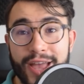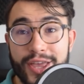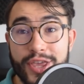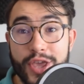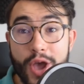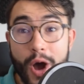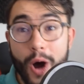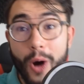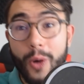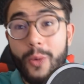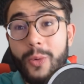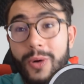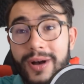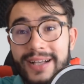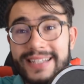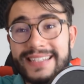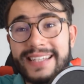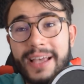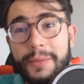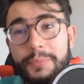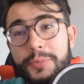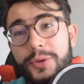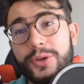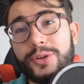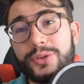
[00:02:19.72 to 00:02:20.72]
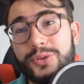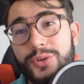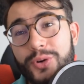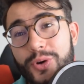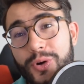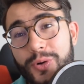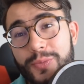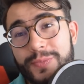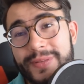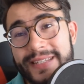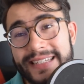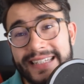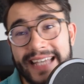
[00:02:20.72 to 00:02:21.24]
Yo, what's up
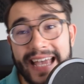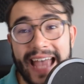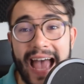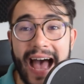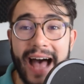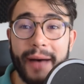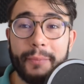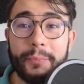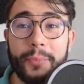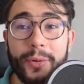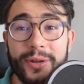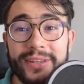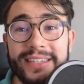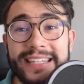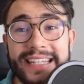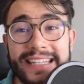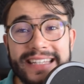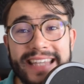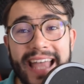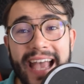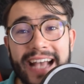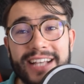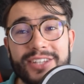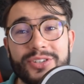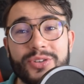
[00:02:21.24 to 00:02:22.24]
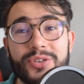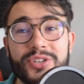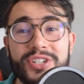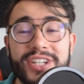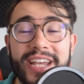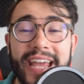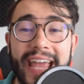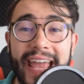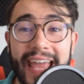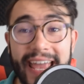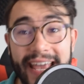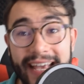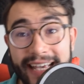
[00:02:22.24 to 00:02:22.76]
YouTube C'est un petit texte que
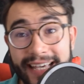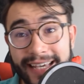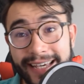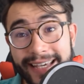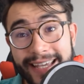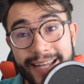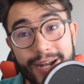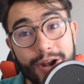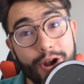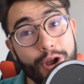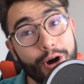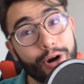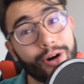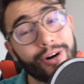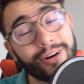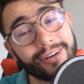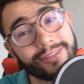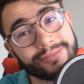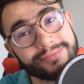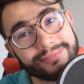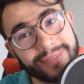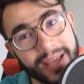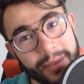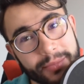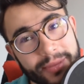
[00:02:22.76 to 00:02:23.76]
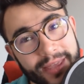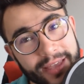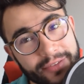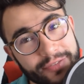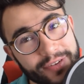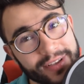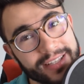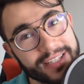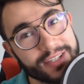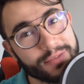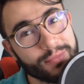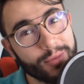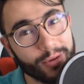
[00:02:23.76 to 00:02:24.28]
j'ai écrit lors eh bien
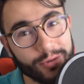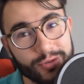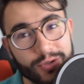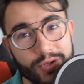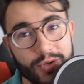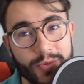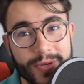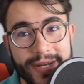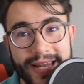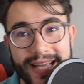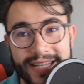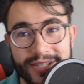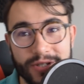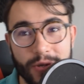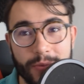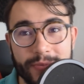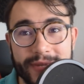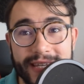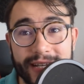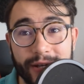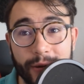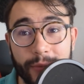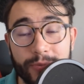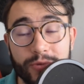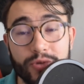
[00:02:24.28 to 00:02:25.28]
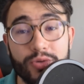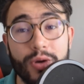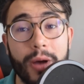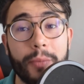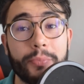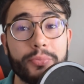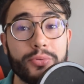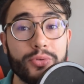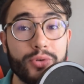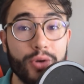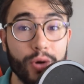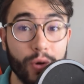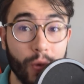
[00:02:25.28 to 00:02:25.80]
effectivement d'une nuit d'insomnie comme tu as
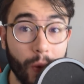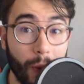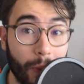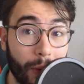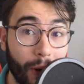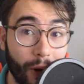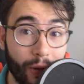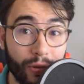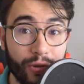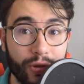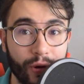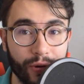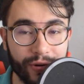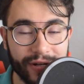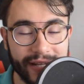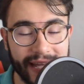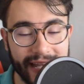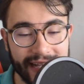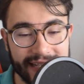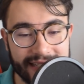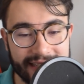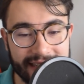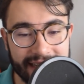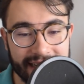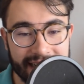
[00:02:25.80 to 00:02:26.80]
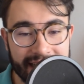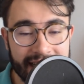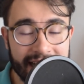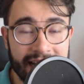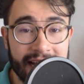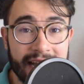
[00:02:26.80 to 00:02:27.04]
pu le comprendre dans le texte.